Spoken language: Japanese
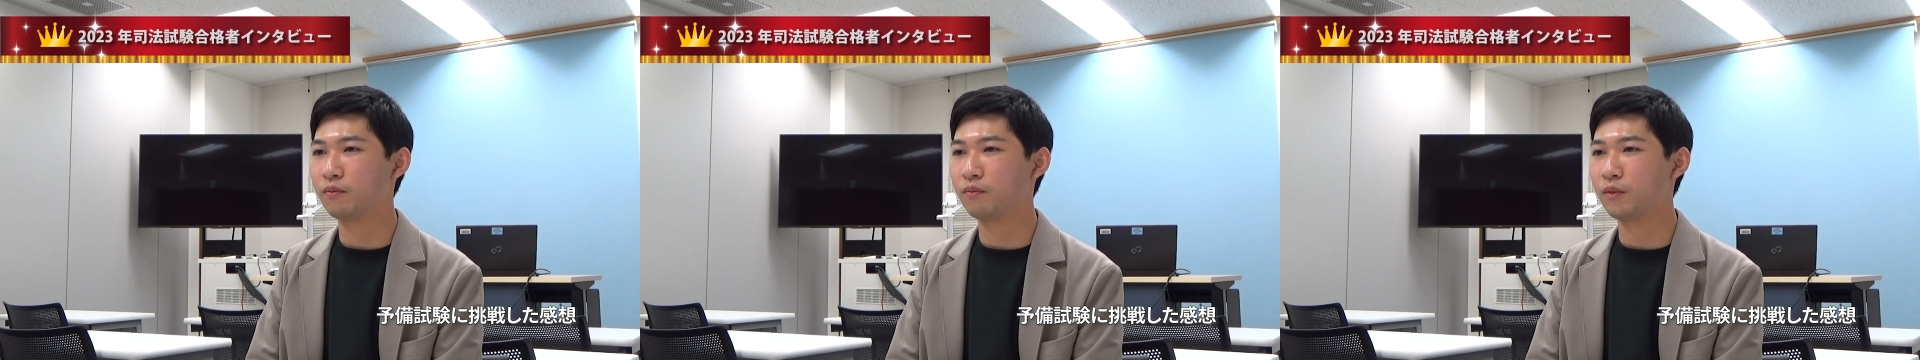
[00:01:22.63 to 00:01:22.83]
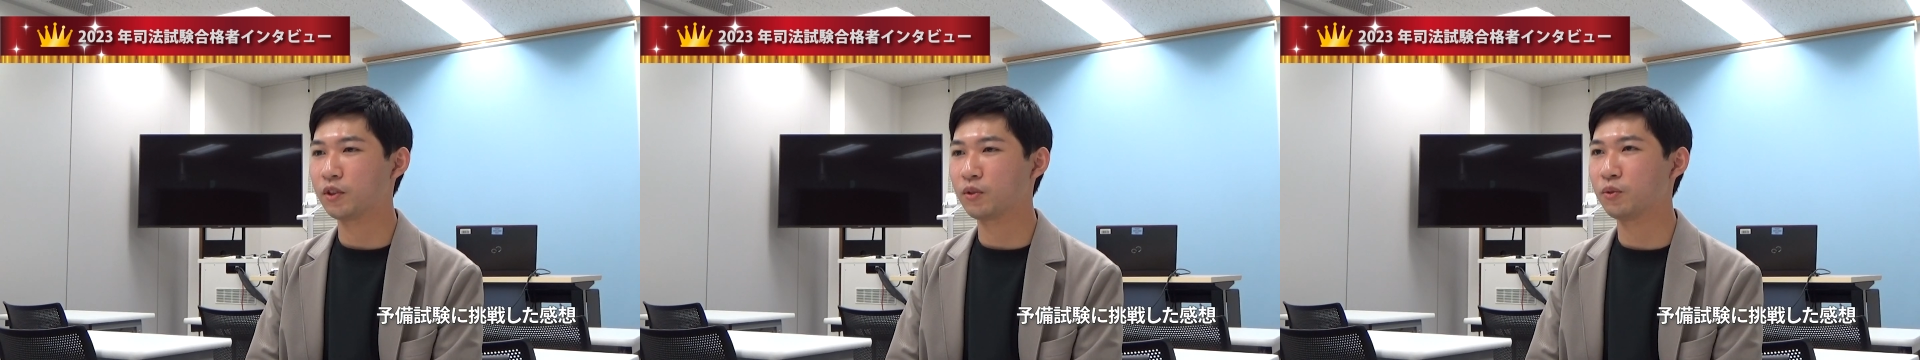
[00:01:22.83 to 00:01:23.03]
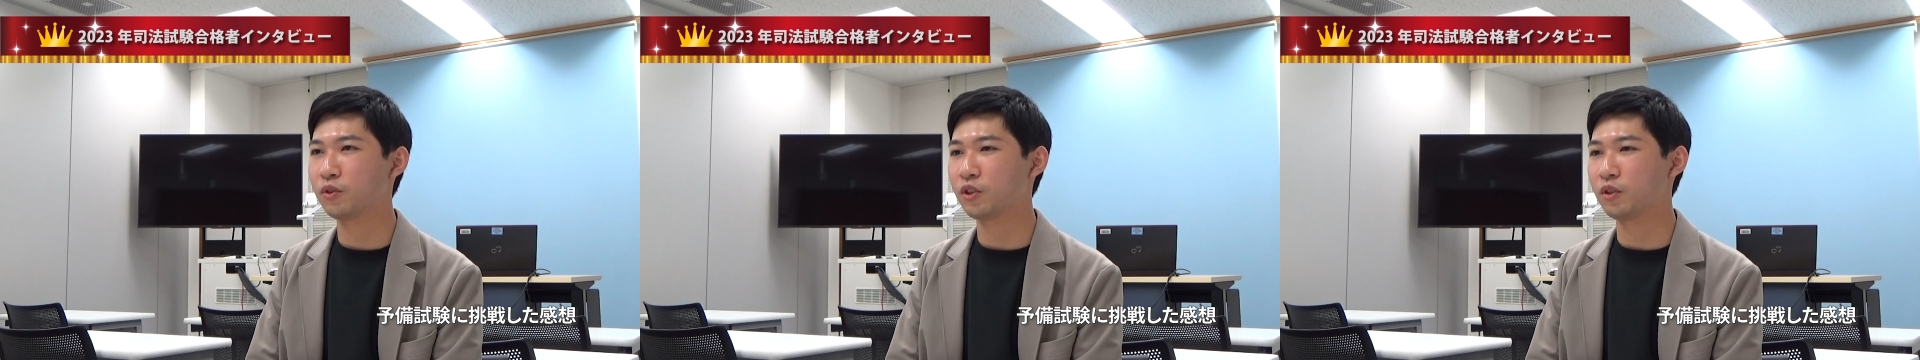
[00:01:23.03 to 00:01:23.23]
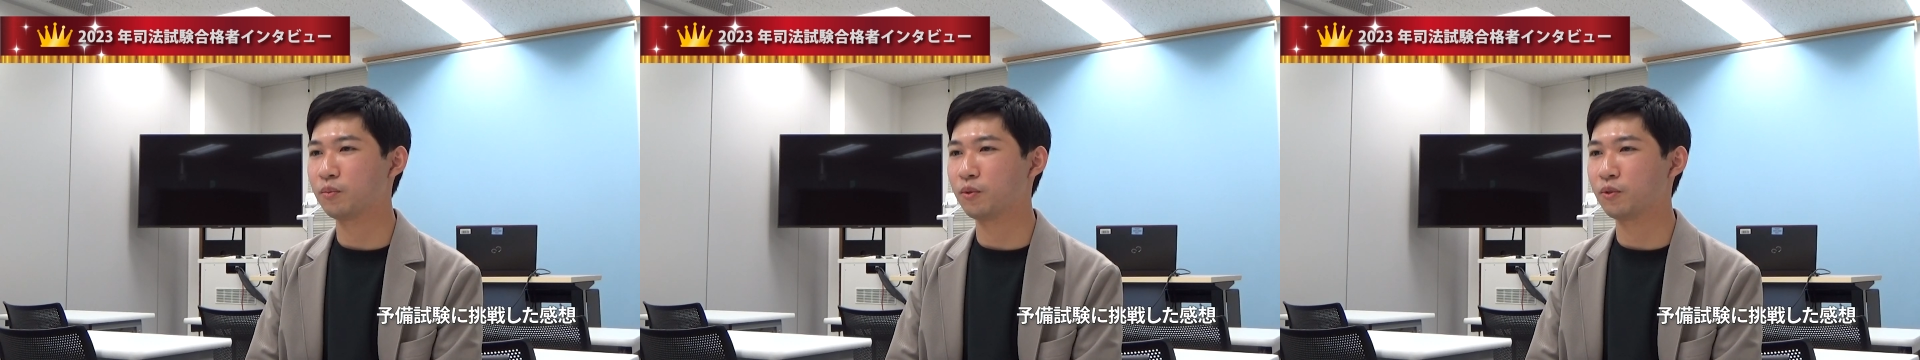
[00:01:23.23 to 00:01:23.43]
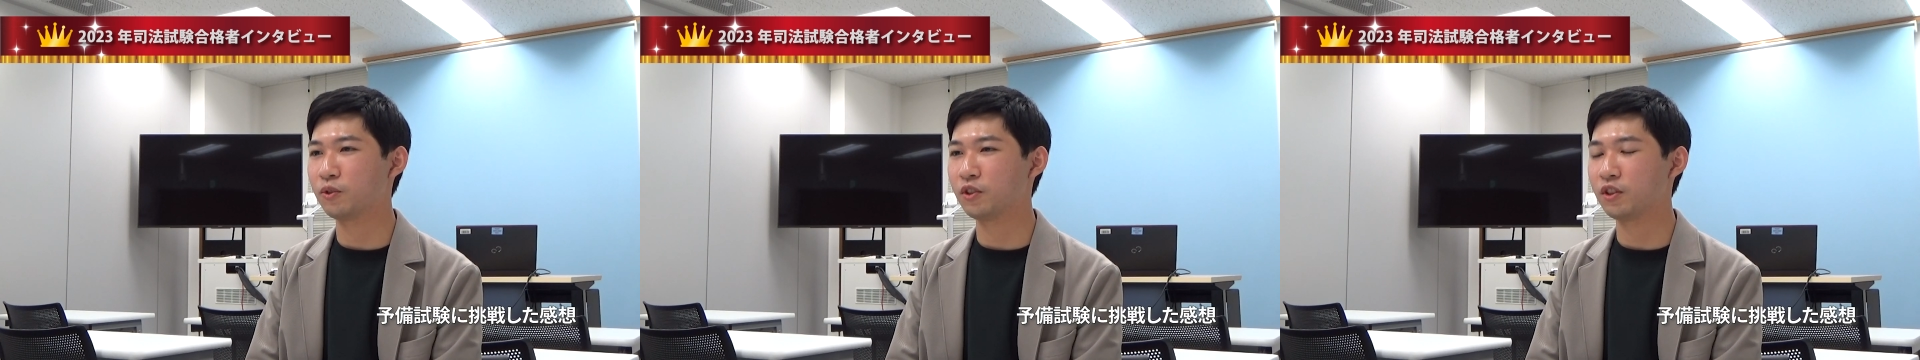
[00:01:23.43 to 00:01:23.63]
あ、正直
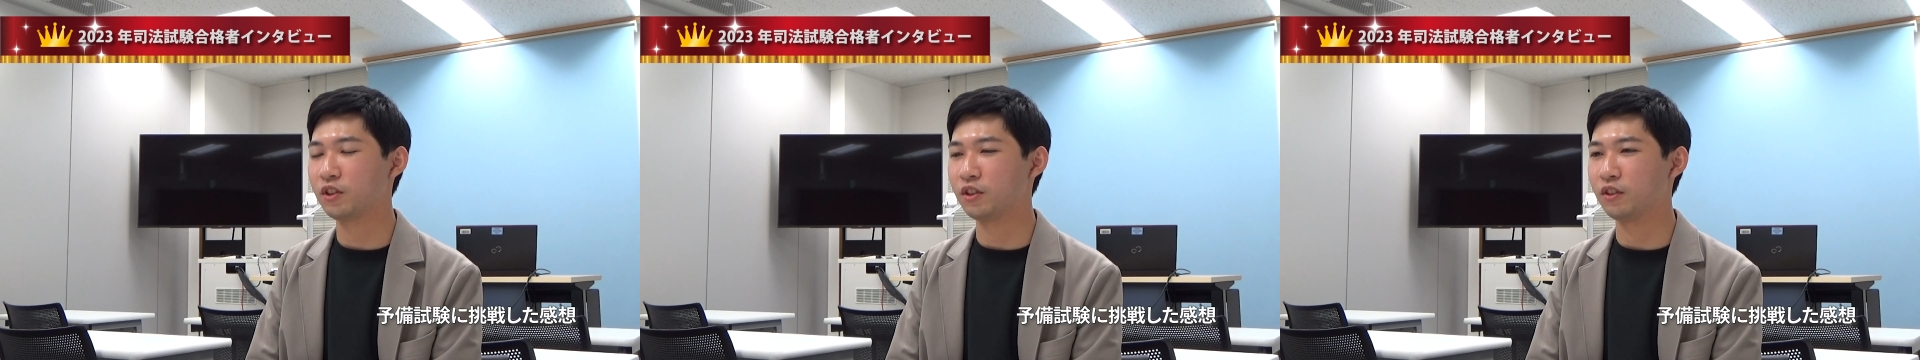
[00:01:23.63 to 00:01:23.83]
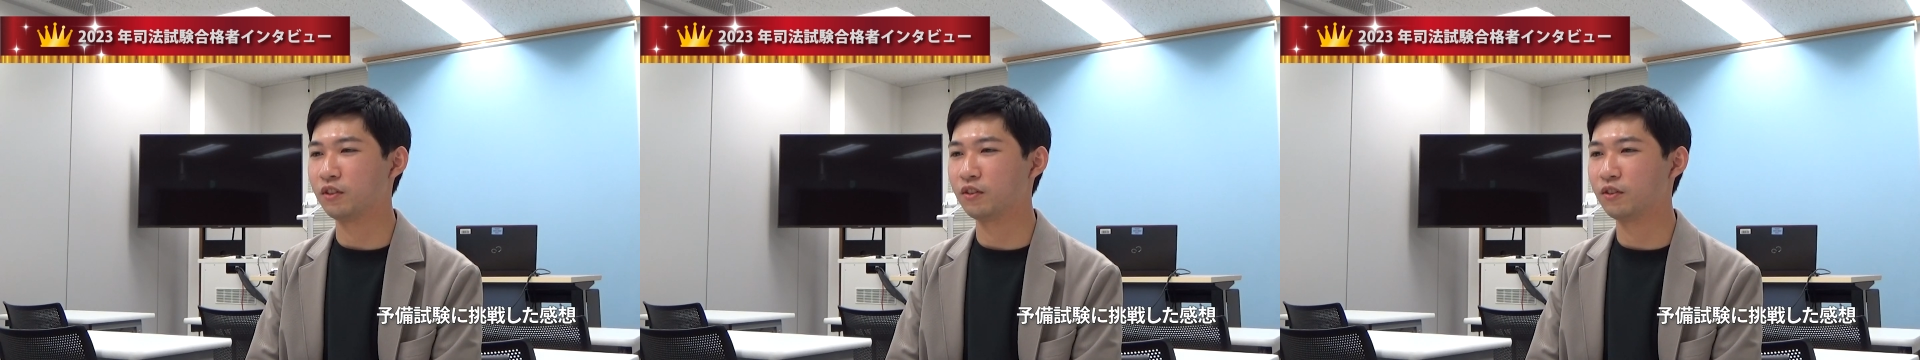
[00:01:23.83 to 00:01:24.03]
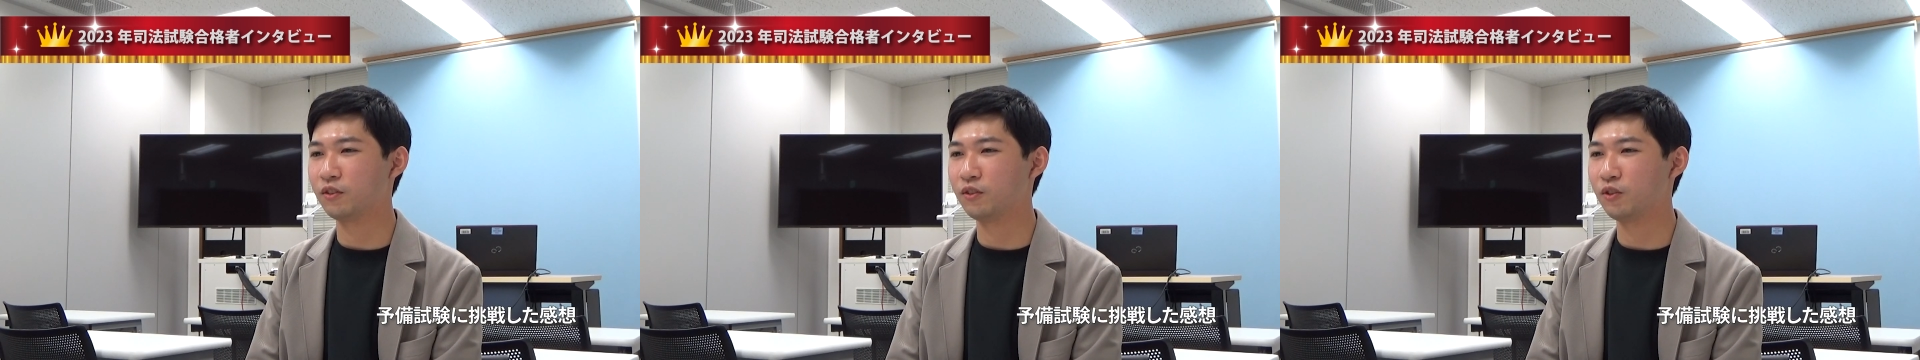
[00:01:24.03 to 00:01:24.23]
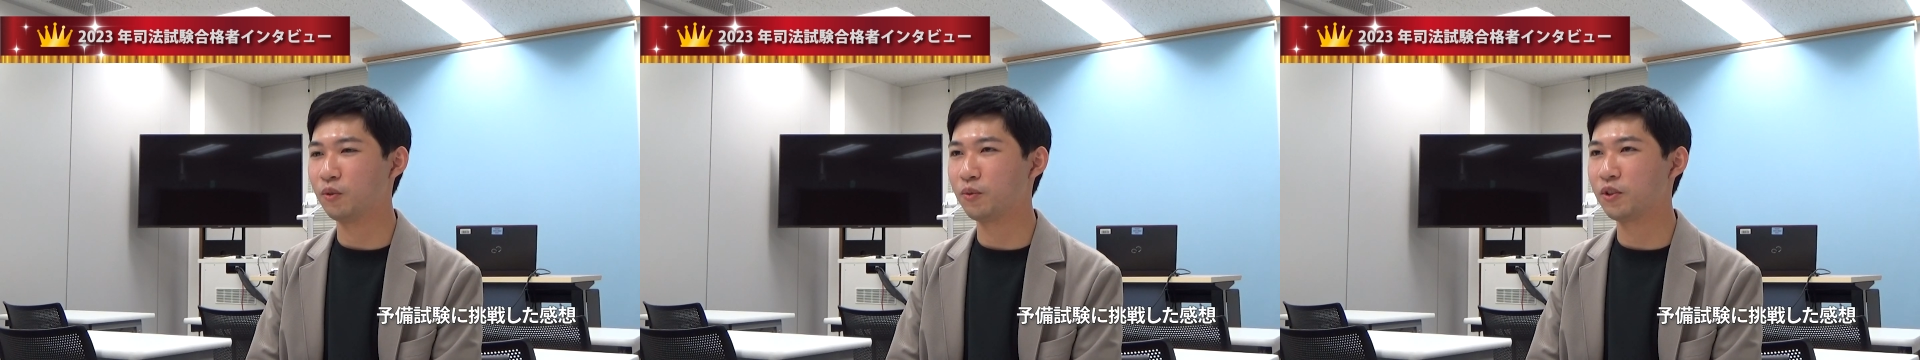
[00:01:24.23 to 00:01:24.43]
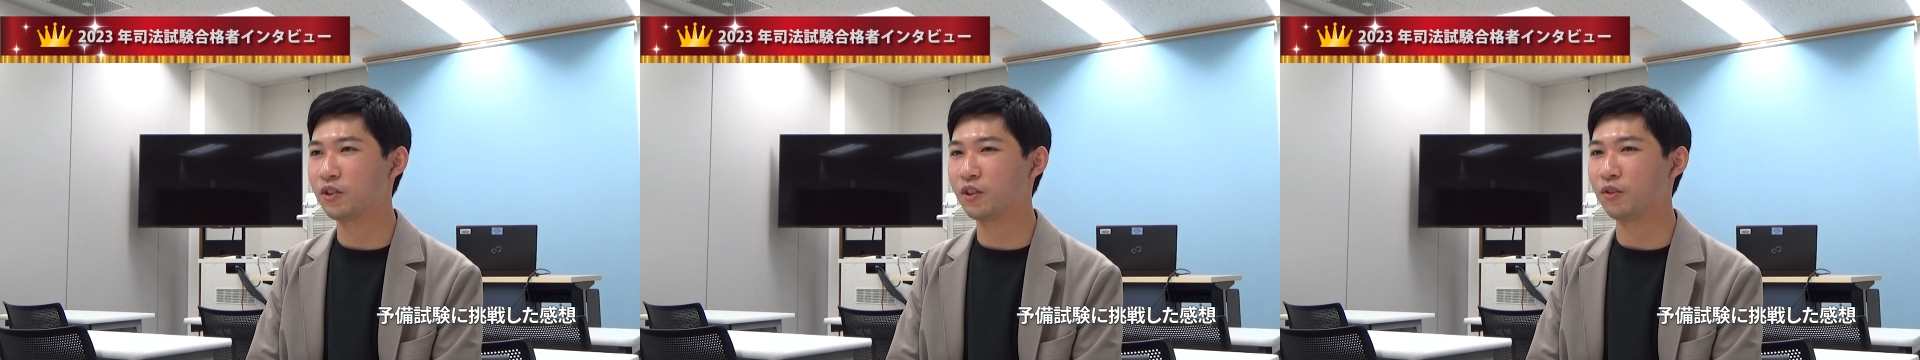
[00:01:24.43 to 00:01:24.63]
僕自身予
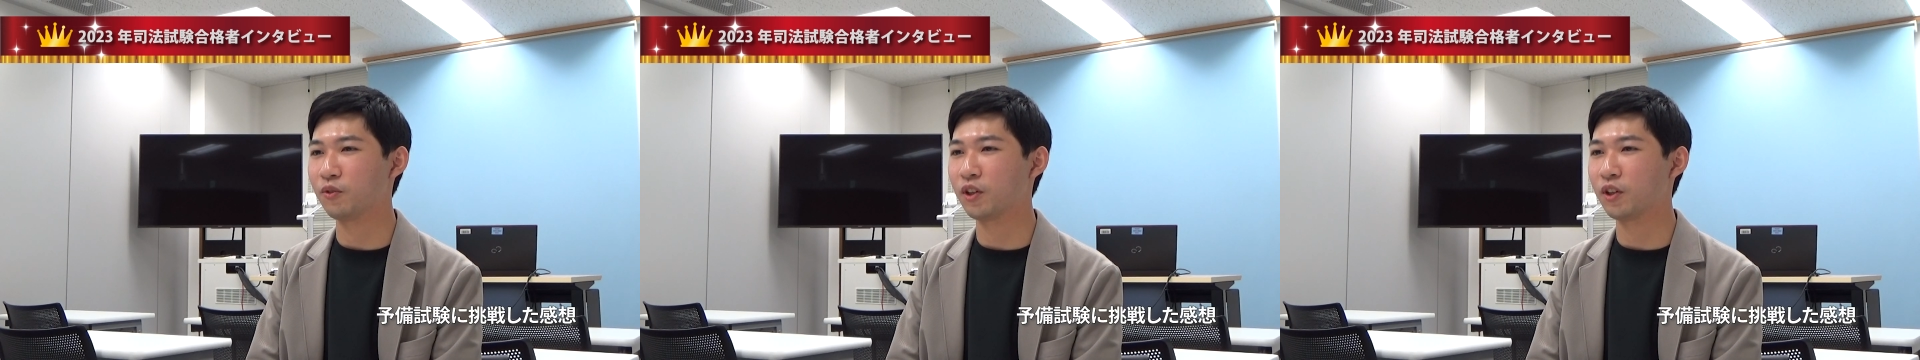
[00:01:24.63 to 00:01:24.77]
備試験